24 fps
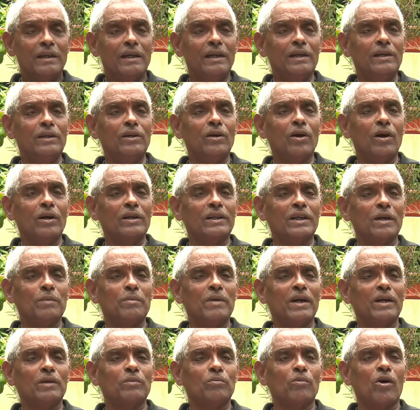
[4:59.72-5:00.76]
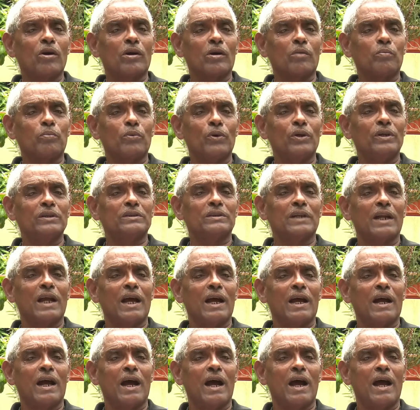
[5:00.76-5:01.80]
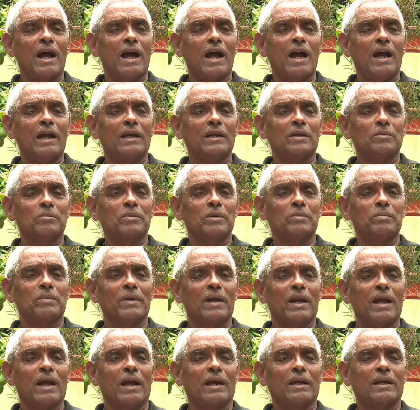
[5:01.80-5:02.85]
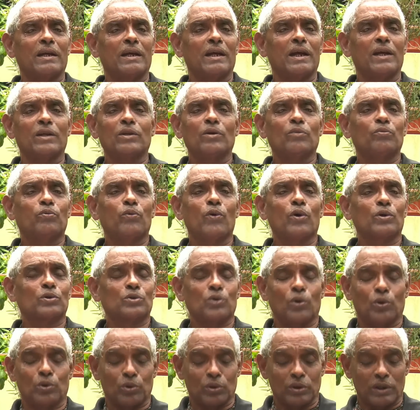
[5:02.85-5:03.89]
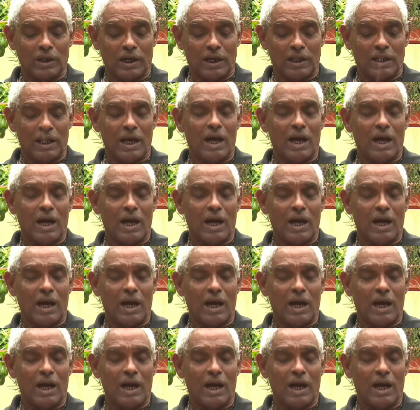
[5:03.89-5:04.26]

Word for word: ఇండో టిబెట్ బోర్డర్ పోలీస్ లాగా ఐటీబీపీ లాగా నీకు ఏదో ఫోర్స్ ఒకటి ఉంది కదా